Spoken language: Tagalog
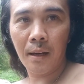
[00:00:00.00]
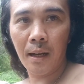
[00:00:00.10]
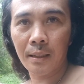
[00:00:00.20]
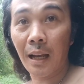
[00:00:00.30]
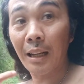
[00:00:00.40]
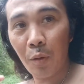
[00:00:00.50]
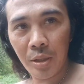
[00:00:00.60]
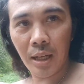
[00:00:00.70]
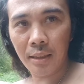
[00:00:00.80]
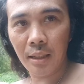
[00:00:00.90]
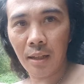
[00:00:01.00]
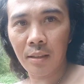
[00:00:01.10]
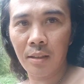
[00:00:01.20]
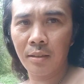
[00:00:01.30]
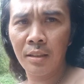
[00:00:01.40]
uh, gagawin natin
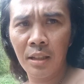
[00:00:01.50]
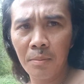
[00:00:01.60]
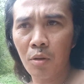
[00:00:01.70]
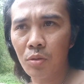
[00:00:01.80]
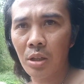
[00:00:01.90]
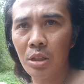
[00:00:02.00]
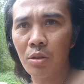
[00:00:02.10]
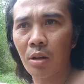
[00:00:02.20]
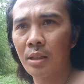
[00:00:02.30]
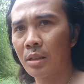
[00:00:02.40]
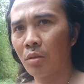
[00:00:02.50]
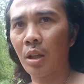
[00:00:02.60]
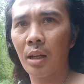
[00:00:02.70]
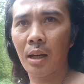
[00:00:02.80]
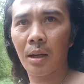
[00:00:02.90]
at i-demo ko sa inyo kasi
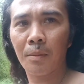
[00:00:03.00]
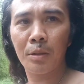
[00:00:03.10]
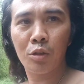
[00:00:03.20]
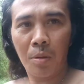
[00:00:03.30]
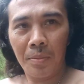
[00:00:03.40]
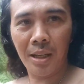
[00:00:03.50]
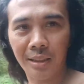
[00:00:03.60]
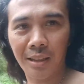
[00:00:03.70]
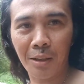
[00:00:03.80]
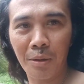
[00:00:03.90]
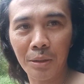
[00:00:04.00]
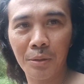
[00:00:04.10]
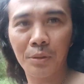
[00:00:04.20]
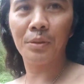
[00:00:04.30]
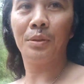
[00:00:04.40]
total uh, medyo mabigat katawan
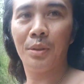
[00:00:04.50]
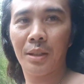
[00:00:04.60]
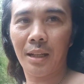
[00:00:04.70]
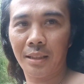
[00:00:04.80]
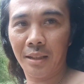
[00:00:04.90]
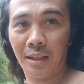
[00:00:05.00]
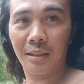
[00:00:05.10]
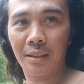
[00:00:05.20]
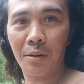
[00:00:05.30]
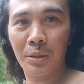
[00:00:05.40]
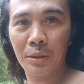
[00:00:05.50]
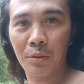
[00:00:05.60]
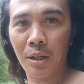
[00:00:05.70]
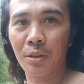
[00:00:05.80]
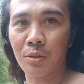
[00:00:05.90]
ko at yan ay gagawin ko
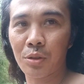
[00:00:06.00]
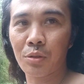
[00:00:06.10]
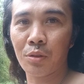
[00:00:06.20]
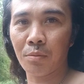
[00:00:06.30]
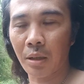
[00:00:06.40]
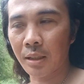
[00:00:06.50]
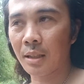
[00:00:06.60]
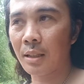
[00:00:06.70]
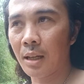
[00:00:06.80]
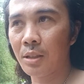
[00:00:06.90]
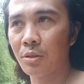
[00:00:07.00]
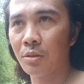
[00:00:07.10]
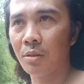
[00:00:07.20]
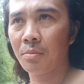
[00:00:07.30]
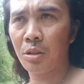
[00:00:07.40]
ngayon. So makikita nyo,
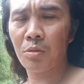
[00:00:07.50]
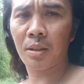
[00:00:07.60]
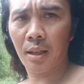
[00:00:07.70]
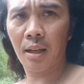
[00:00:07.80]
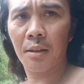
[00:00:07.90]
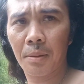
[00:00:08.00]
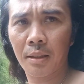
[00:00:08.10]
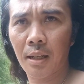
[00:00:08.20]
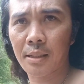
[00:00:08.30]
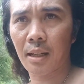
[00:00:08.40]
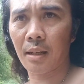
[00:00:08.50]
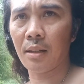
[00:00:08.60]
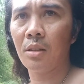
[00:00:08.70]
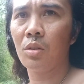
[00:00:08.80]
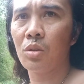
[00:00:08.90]
medyo matagal ang pagdarasal.
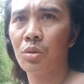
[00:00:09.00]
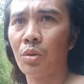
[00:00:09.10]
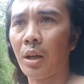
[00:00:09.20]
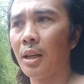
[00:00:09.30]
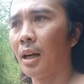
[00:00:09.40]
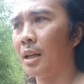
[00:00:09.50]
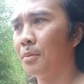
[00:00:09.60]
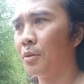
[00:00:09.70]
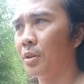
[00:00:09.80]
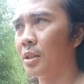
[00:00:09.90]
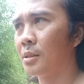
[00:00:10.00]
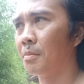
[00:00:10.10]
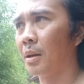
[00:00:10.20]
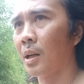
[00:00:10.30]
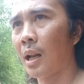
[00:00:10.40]
So kailangan mo is
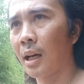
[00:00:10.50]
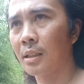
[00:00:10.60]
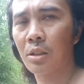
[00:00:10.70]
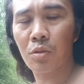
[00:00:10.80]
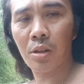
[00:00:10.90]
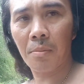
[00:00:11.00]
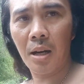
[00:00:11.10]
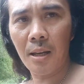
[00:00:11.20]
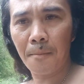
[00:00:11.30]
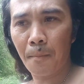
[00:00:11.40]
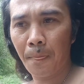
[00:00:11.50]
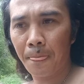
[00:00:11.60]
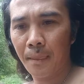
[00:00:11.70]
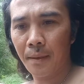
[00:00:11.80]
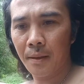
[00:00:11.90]
manalangin sa Diyos Ama.
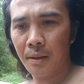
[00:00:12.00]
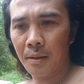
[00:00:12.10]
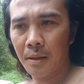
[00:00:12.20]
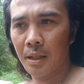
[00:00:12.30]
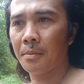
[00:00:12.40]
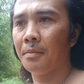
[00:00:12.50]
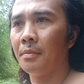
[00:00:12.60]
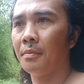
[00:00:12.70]
Um,